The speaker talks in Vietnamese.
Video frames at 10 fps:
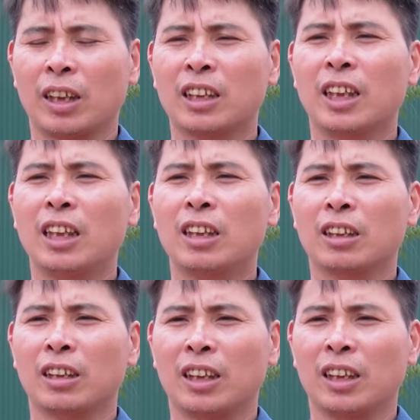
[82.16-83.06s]
kinh tế được
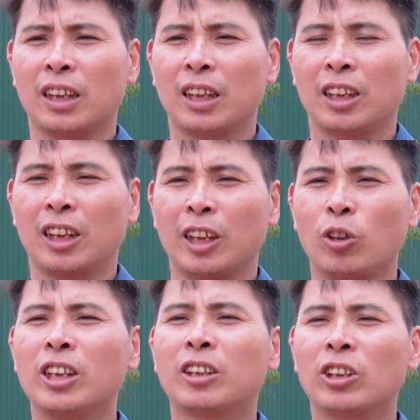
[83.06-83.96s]
À,
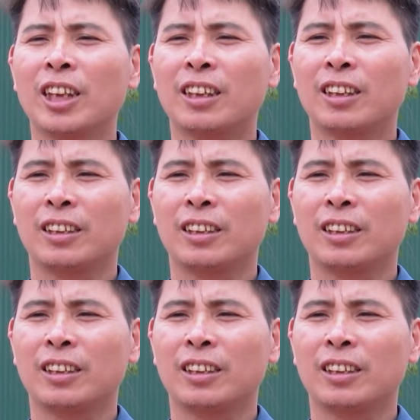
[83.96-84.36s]
tốt tốt nhất.